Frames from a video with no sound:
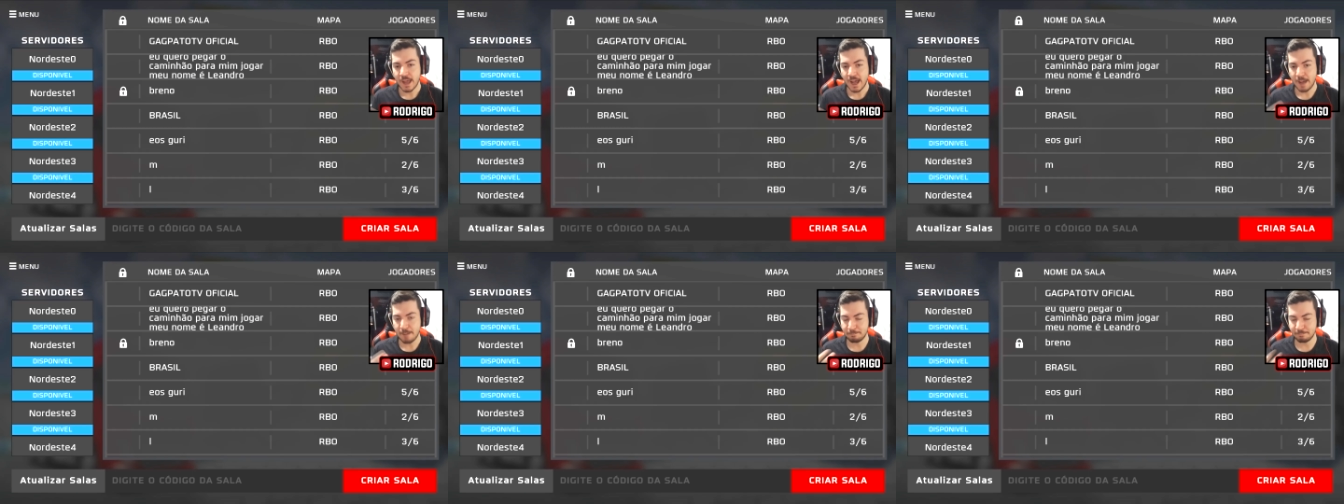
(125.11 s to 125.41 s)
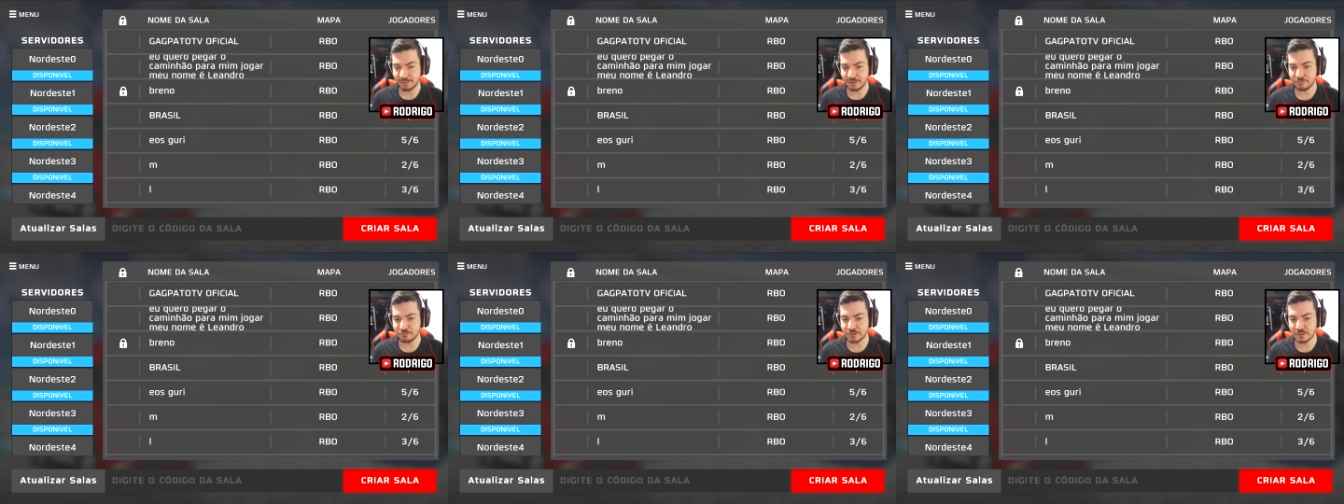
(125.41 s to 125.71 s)
a
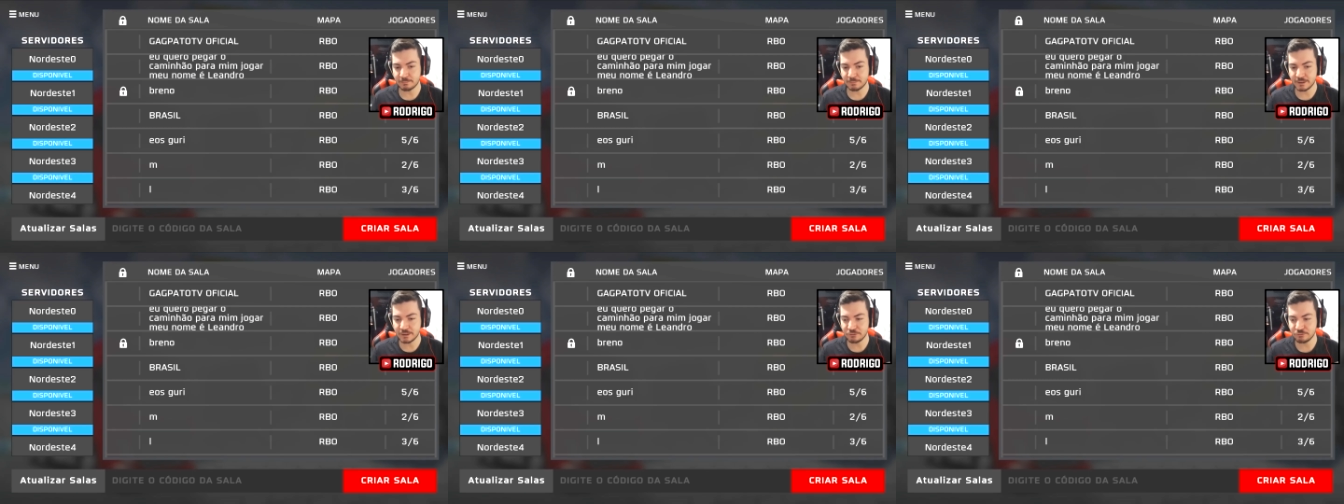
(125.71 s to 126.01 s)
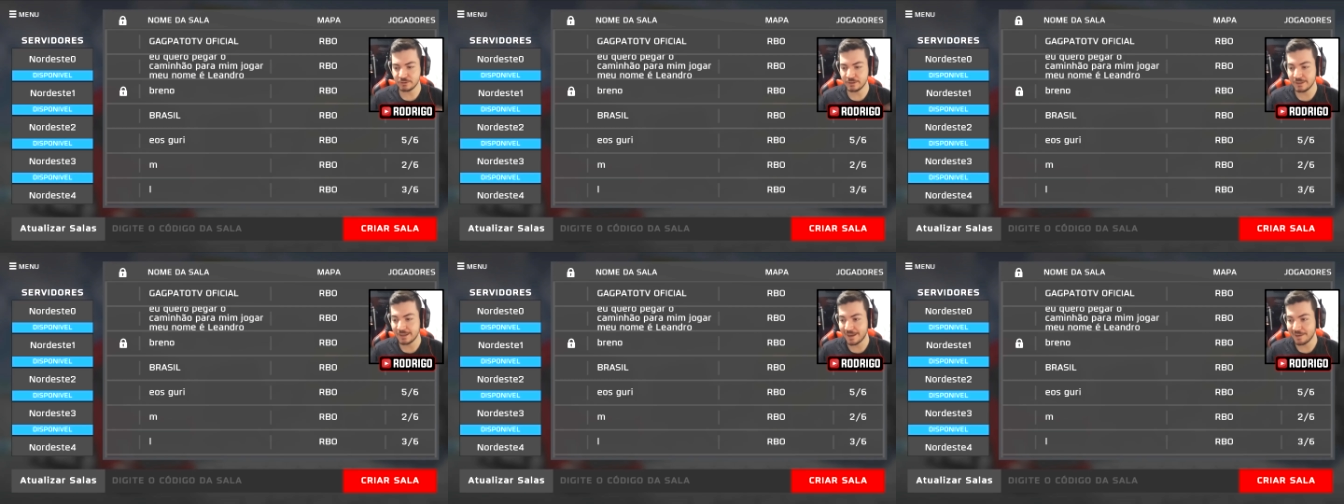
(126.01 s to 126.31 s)

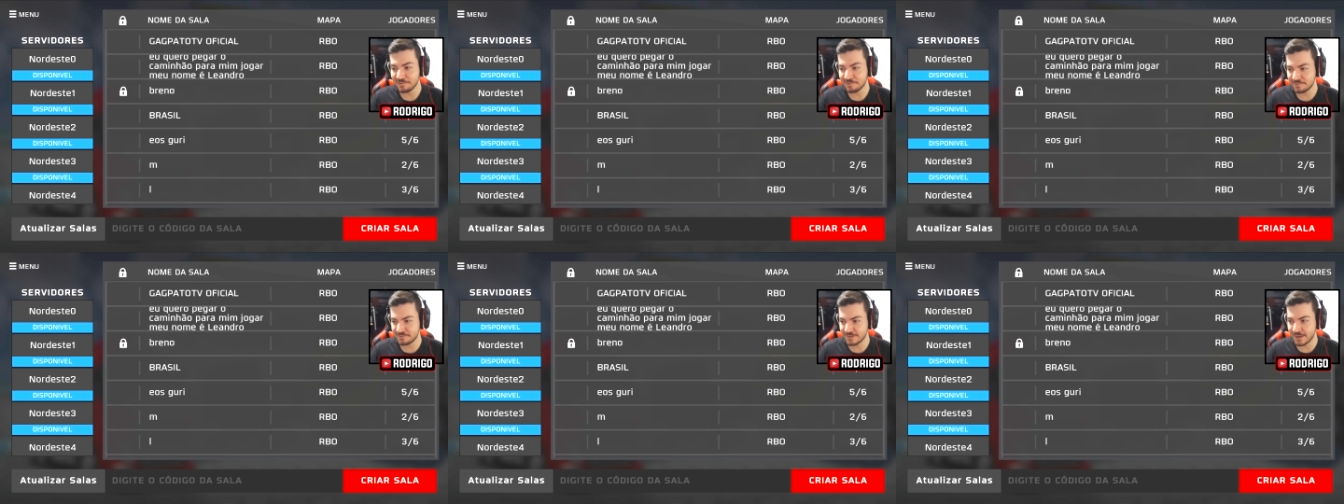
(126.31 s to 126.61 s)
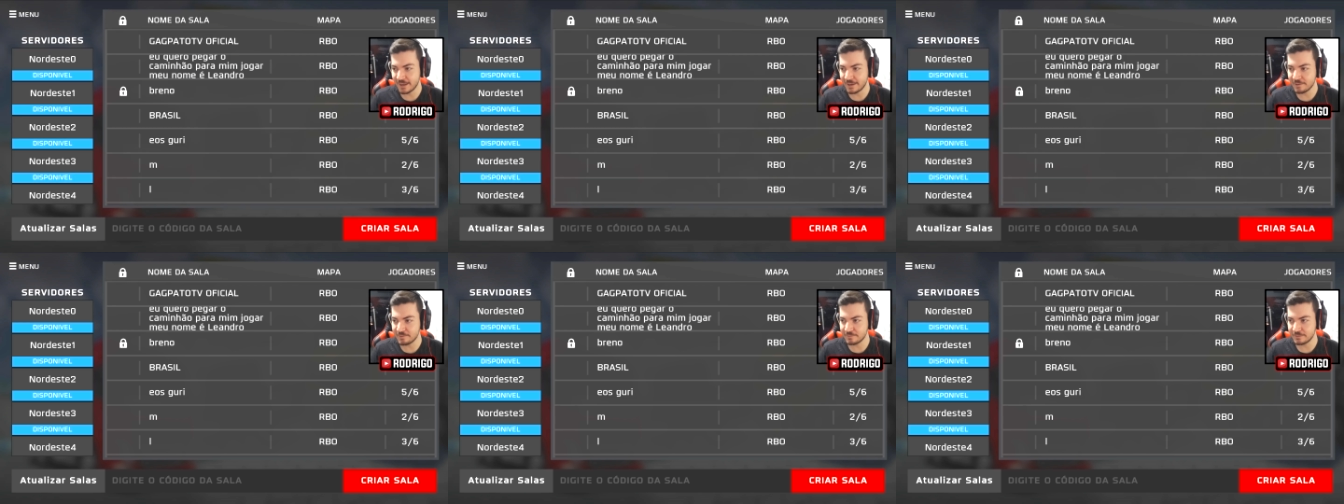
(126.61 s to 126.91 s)
praticamente aí as
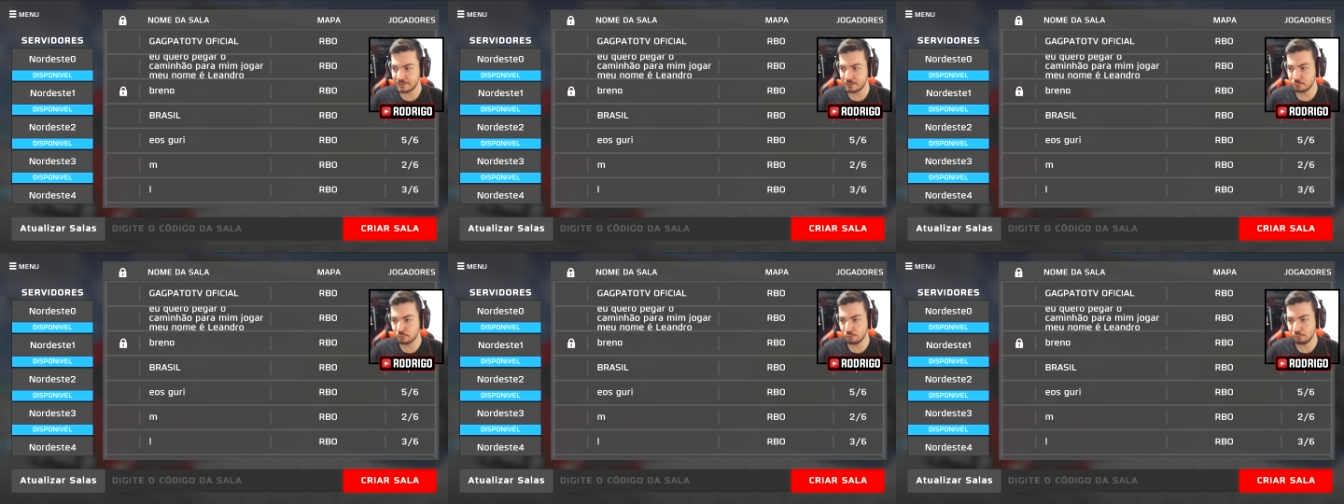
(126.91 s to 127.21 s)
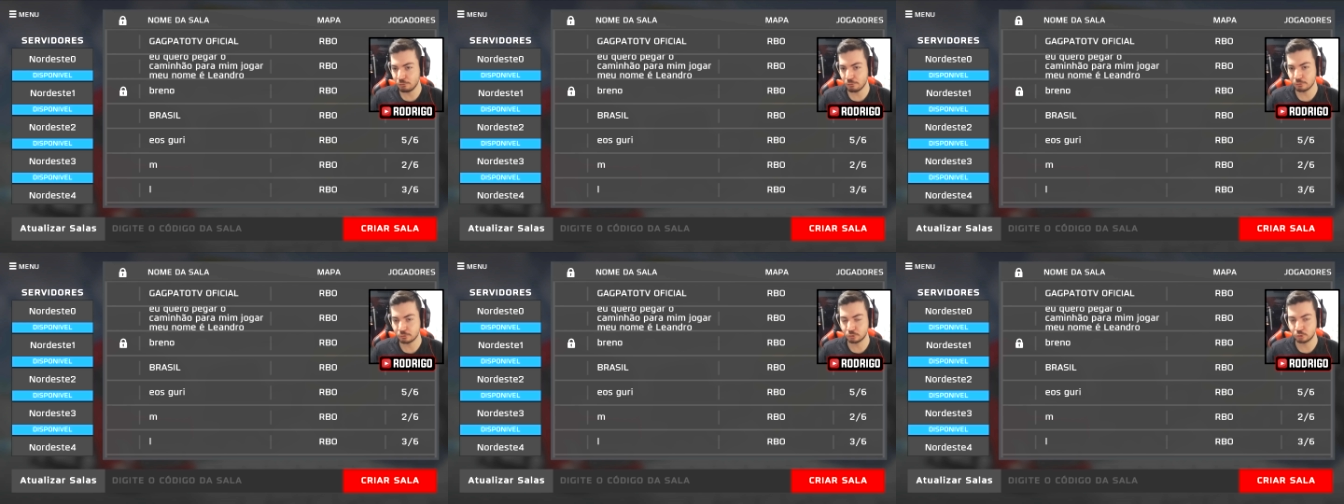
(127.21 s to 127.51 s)
salas aqui do
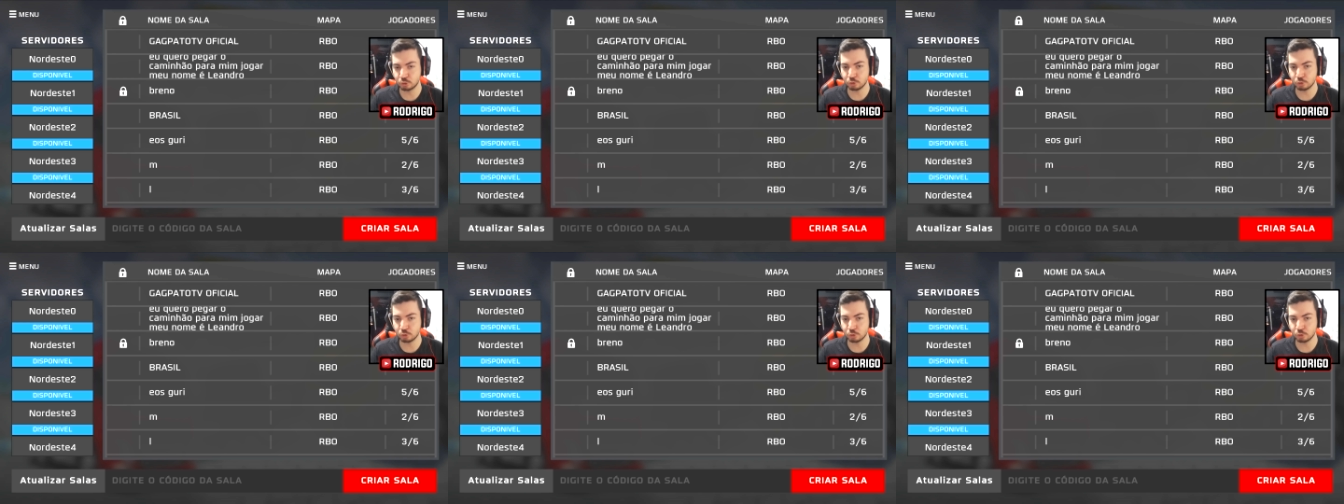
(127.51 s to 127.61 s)
jogo.